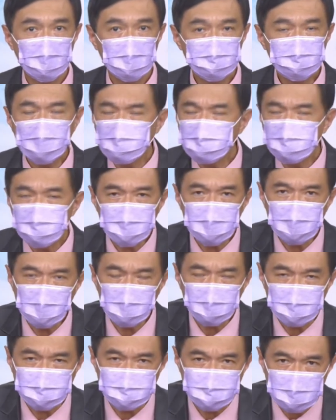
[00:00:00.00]
并不是
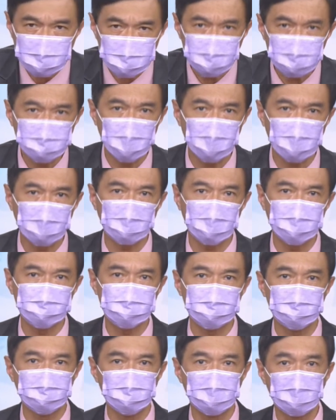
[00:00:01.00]
因为技术面的关
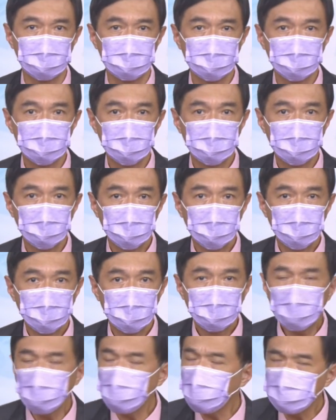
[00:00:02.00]
系。
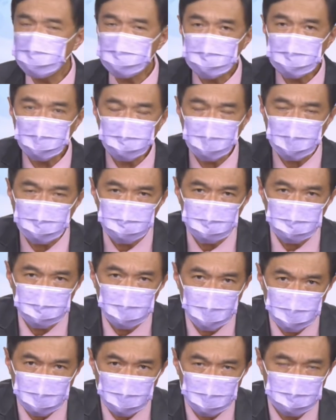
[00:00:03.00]
那如果这些变数
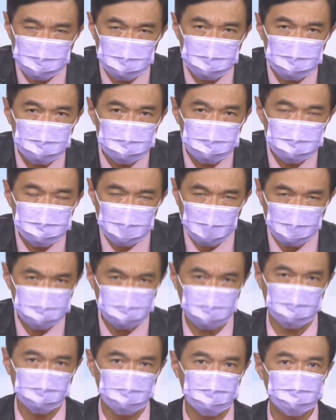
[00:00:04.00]
没有消
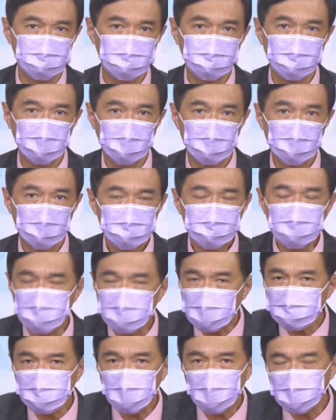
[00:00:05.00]
除？就
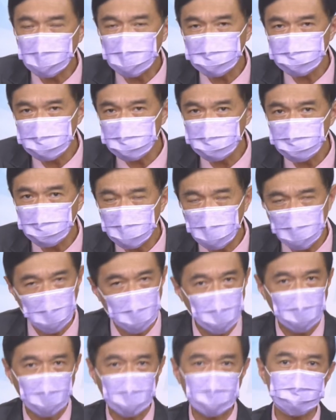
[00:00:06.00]
单单一个技术面
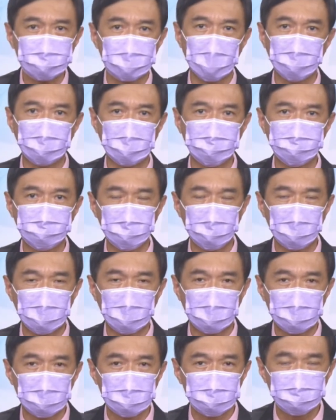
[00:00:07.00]
来来到铁板区
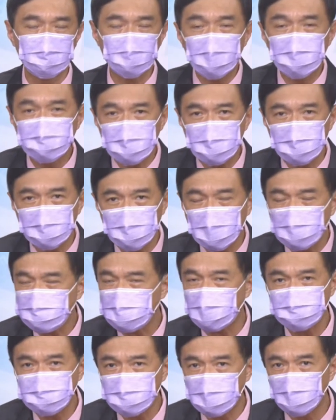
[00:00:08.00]
了，所以这里要
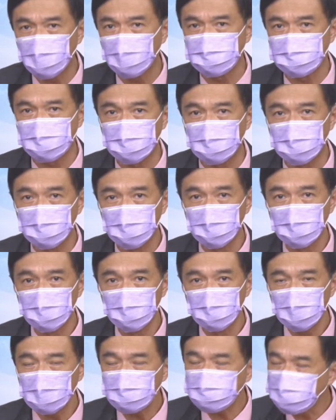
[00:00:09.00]
长线落底，
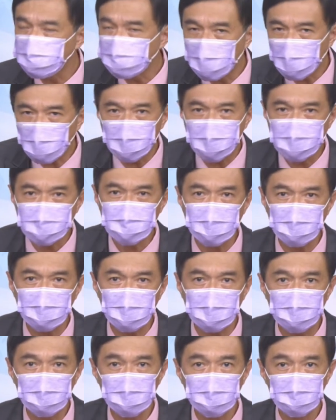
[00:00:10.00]
要准备回升
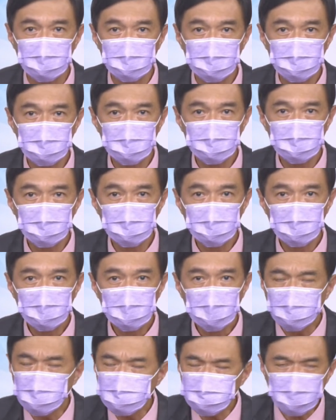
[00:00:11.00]
了。
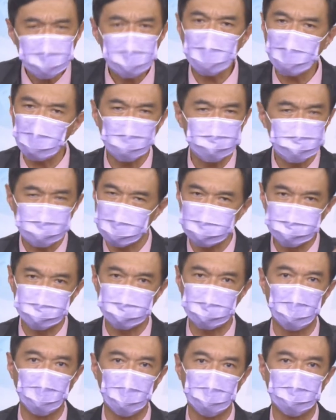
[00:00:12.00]
你不觉得这个逻辑很
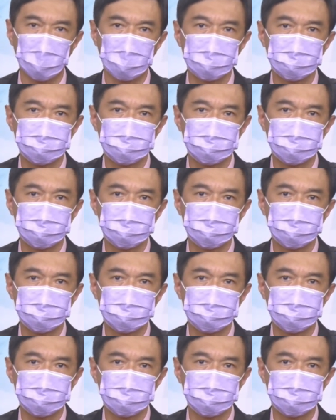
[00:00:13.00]
奇怪吗？